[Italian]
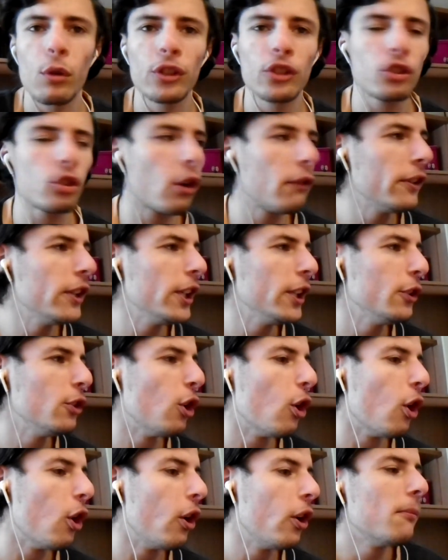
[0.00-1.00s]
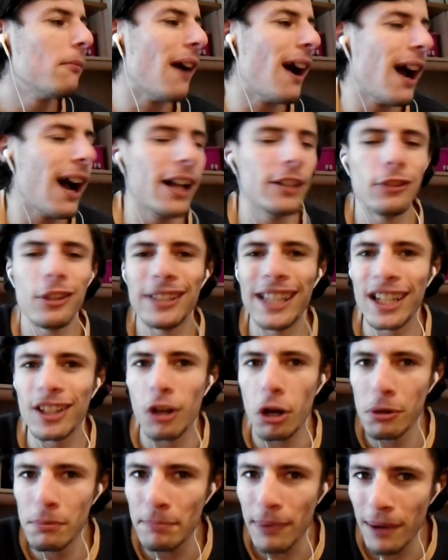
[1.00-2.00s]
questo video, ma non è
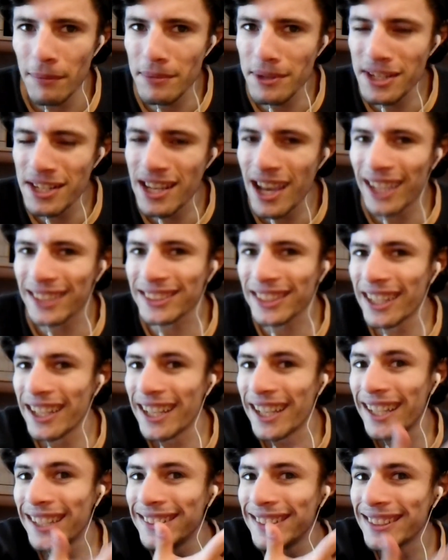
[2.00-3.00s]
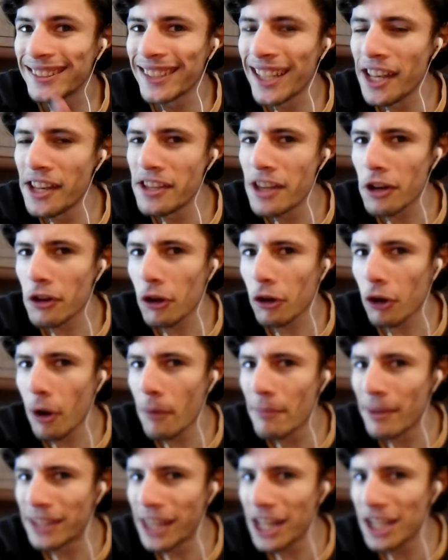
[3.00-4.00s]
colpa mia se disegnano
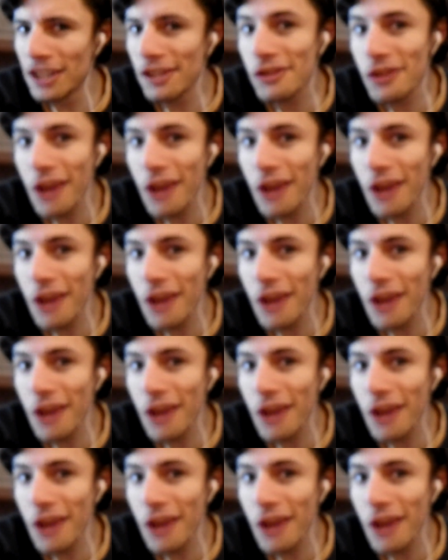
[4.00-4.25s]
robe del